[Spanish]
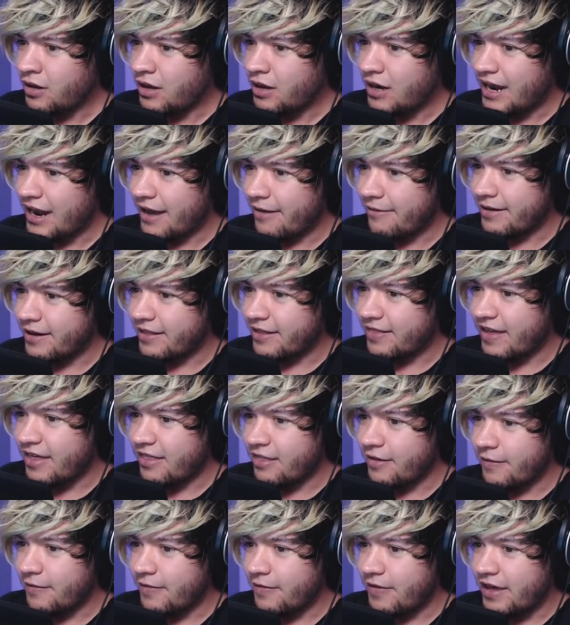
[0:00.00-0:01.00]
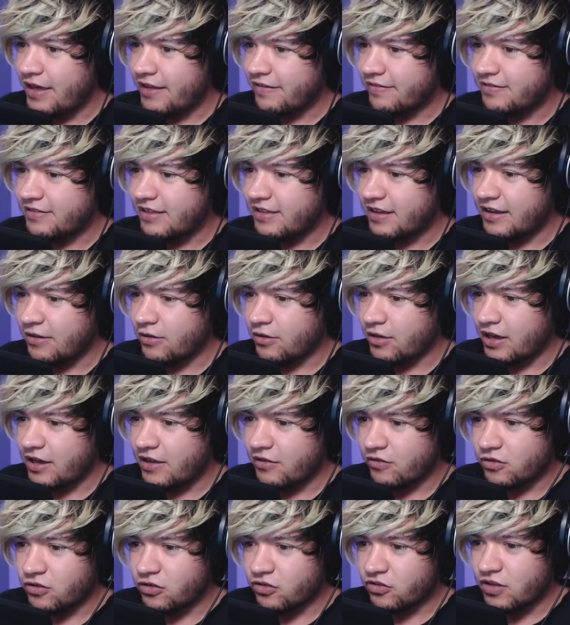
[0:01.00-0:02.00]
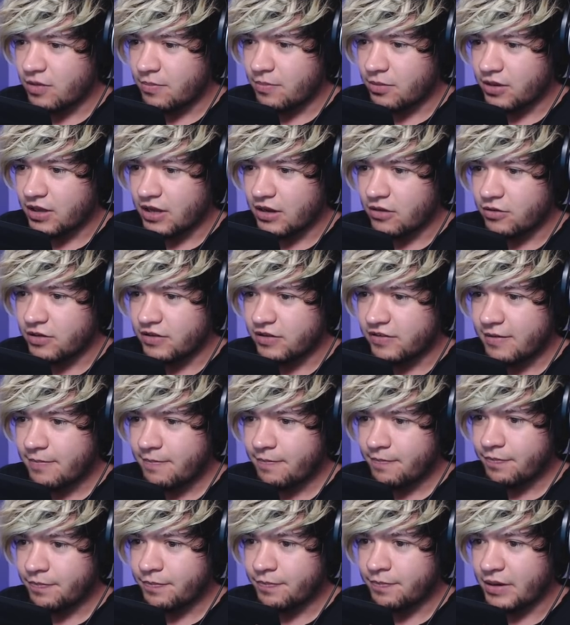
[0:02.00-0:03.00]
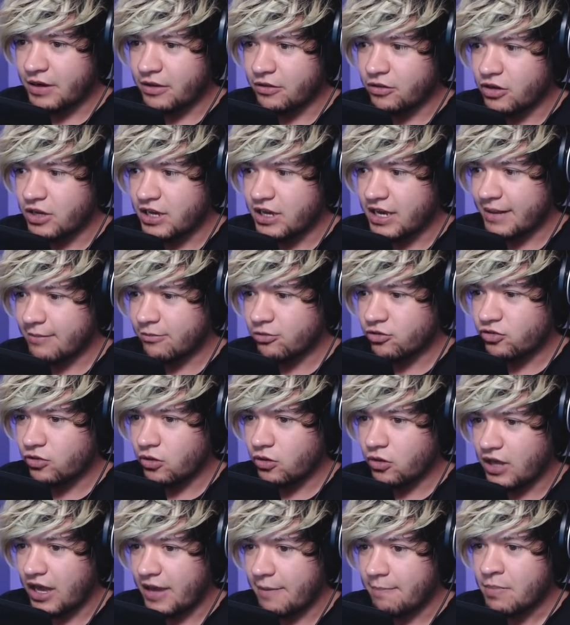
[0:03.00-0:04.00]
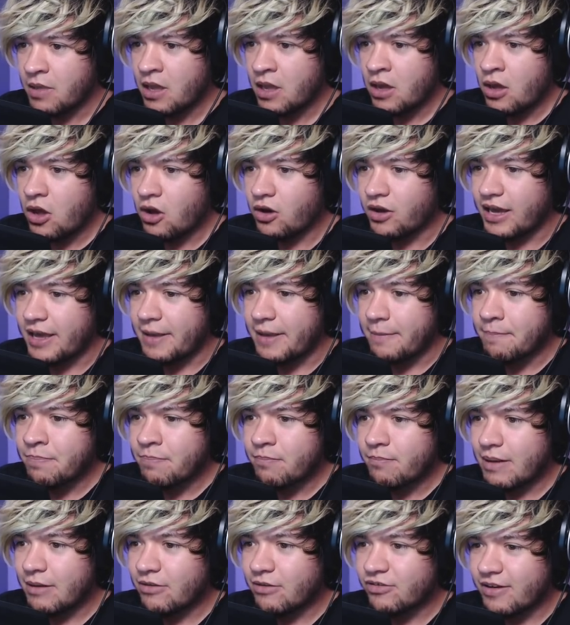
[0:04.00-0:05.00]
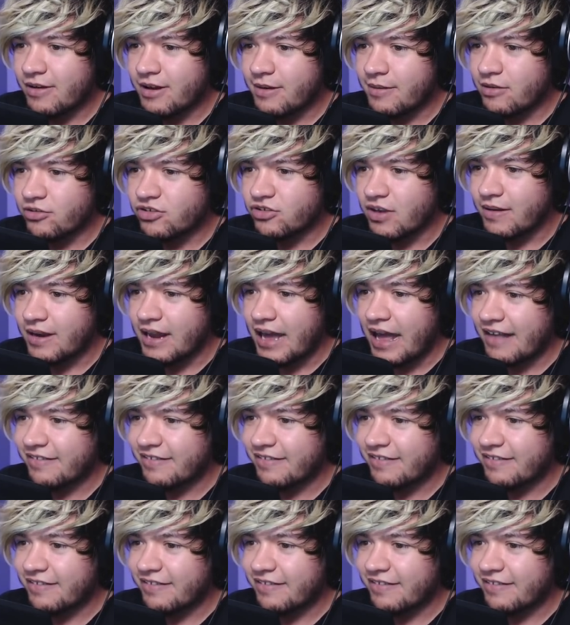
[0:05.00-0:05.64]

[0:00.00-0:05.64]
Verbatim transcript: La verdad, este, ok, eso no sé por qué lo hice, pero no llegamos. Ok, ok, vamos a ver, vamos a ver.